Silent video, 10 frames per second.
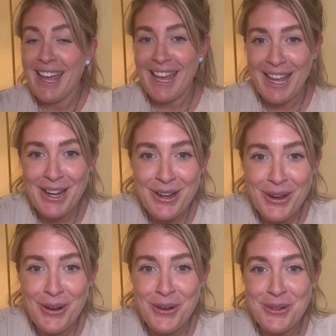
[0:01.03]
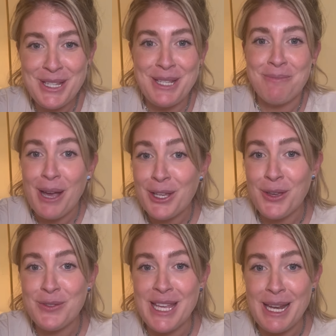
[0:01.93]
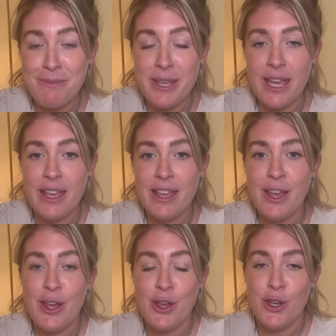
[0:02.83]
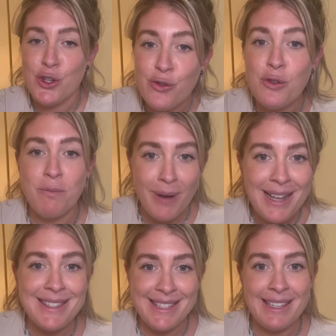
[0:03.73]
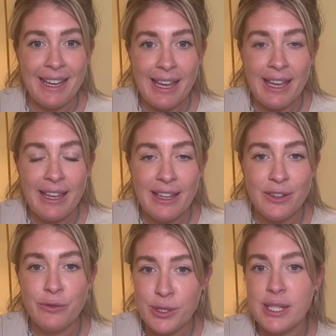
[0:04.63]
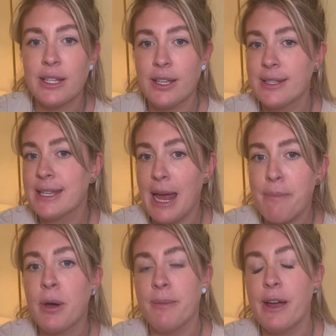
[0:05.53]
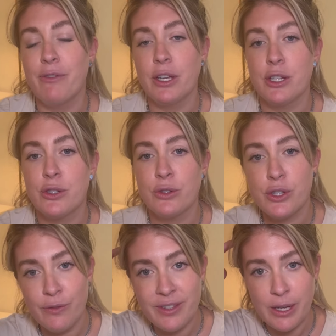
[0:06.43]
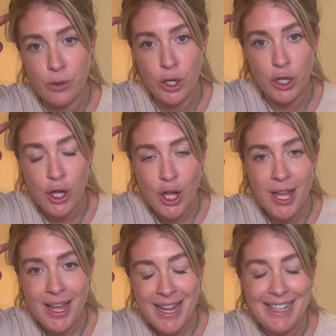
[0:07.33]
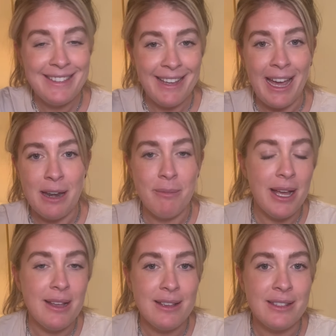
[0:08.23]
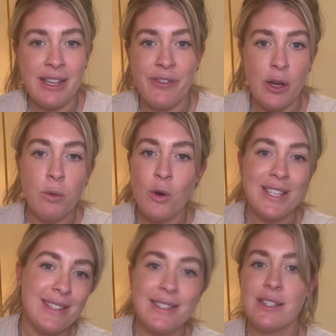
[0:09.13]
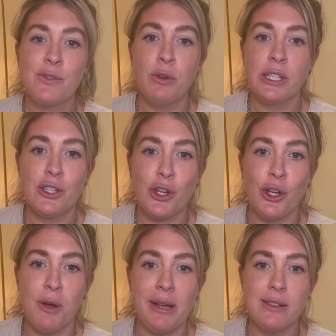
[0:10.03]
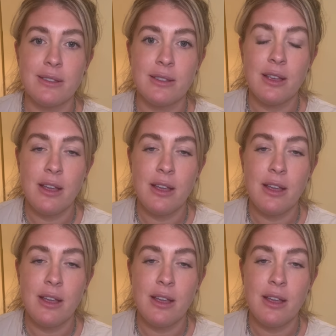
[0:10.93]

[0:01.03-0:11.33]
Hello, j'espère que vous allez bien. Je vous mentirais de vous dire que c'est la première fois que je tourne cette vidéo-là. Littéralement, ça fait au moins six fois que je recommence.